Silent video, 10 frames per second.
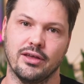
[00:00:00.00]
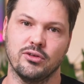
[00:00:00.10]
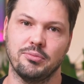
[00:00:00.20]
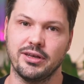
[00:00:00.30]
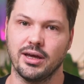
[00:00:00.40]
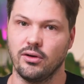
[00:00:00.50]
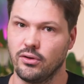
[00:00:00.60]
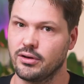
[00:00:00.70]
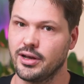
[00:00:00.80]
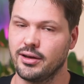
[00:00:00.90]
Also ich biete ja
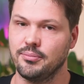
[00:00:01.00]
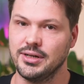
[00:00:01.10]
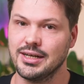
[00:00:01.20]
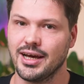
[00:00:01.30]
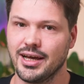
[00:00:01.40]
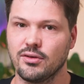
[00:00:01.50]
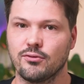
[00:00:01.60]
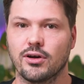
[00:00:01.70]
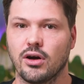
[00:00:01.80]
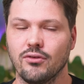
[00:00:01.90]
online Bilder an
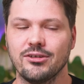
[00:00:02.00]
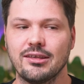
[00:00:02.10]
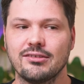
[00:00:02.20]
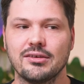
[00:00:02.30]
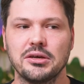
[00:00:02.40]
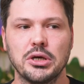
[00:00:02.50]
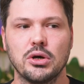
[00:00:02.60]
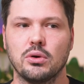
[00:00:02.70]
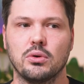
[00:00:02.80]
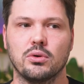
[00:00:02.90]
und verkaufe diese.
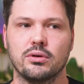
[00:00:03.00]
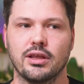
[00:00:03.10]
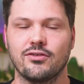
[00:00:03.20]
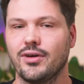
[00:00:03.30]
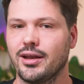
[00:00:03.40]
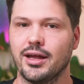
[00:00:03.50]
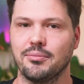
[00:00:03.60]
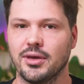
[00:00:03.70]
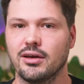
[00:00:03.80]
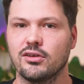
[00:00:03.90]
Und das waren halt
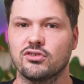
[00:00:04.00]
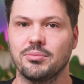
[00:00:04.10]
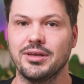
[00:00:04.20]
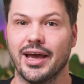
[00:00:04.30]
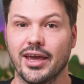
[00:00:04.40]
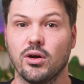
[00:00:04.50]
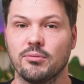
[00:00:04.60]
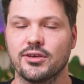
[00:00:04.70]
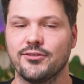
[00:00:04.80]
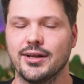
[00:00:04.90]
mehrere stabile
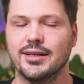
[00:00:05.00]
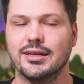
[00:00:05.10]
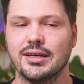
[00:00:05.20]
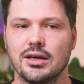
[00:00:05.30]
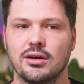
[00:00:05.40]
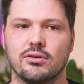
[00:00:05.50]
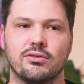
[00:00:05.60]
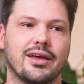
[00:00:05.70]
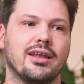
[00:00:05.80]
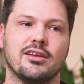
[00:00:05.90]
Einkommensquellen.
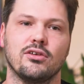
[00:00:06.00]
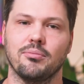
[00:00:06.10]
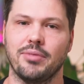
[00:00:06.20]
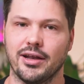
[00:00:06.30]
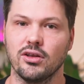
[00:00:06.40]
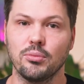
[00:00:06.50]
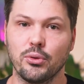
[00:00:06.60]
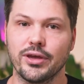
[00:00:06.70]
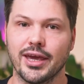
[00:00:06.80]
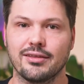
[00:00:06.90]
Und dann hatte ich noch ein paar andere
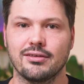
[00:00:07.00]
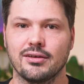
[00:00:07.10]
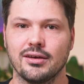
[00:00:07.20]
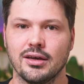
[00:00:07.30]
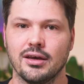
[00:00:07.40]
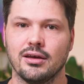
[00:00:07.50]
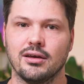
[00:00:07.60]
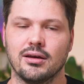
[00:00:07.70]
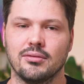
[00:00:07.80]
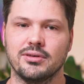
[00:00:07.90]
Projekte,
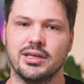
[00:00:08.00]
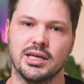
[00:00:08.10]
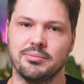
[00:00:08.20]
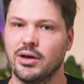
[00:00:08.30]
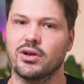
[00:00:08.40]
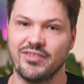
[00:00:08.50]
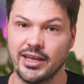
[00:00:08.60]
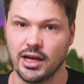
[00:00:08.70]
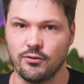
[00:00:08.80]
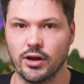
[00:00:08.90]
äh, die mehr oder
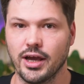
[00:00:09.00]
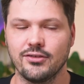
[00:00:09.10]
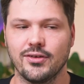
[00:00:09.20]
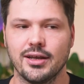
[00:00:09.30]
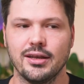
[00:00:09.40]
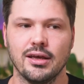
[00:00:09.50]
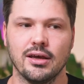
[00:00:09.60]
weniger erfolgreich waren.